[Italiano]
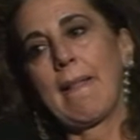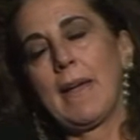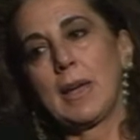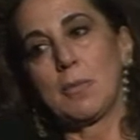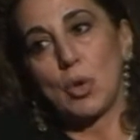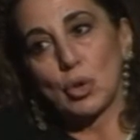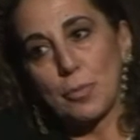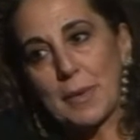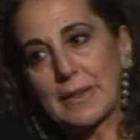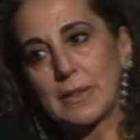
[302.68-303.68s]
in
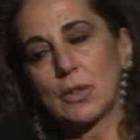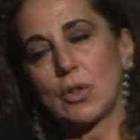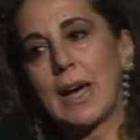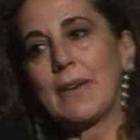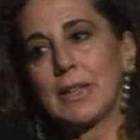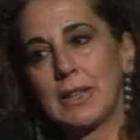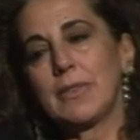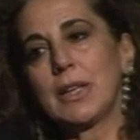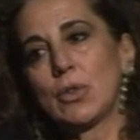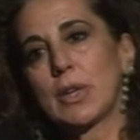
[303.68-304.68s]
modo particolare a
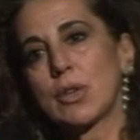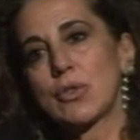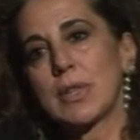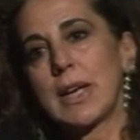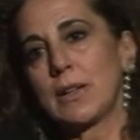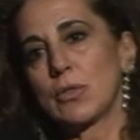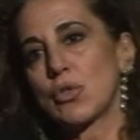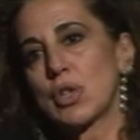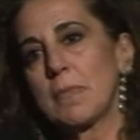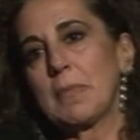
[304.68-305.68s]
livello regionale
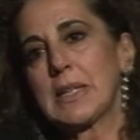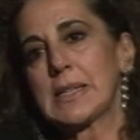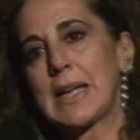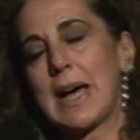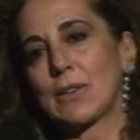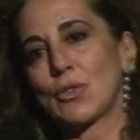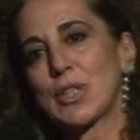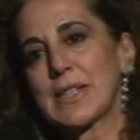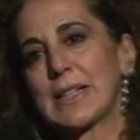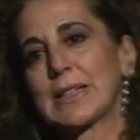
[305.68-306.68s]
non c'è mai stato,
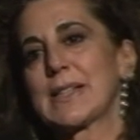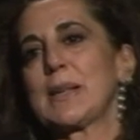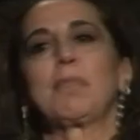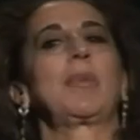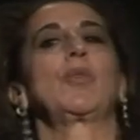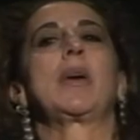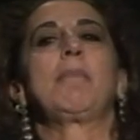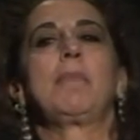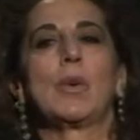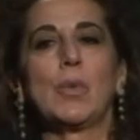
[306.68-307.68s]
c'è stata sempre
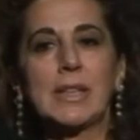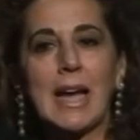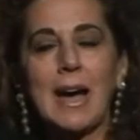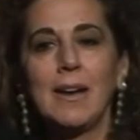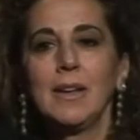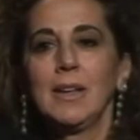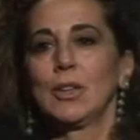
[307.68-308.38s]
un'ambiguità